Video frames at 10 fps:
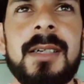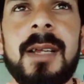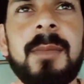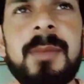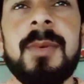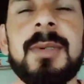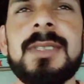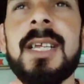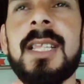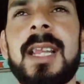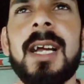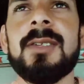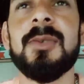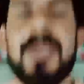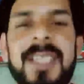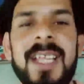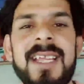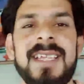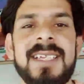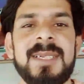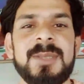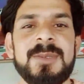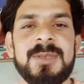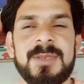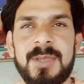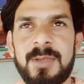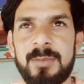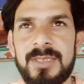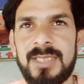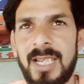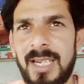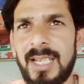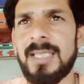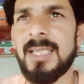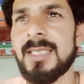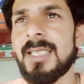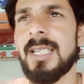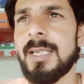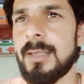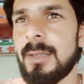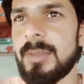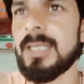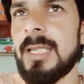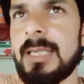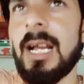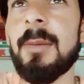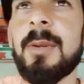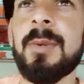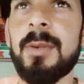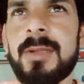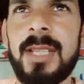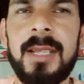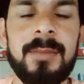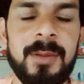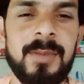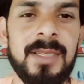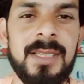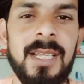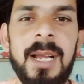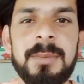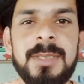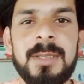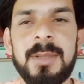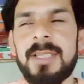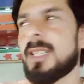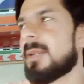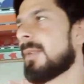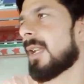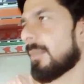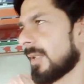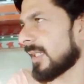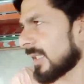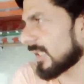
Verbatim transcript: गर्मी बहुत ज़्यादा लग चुकी है सो अभी चाह रहे हैं देखते हैं अभी कहीं ढाबे पे रुकते हैं फिर मिलते हैं आपसे थोड़ी देर में अभी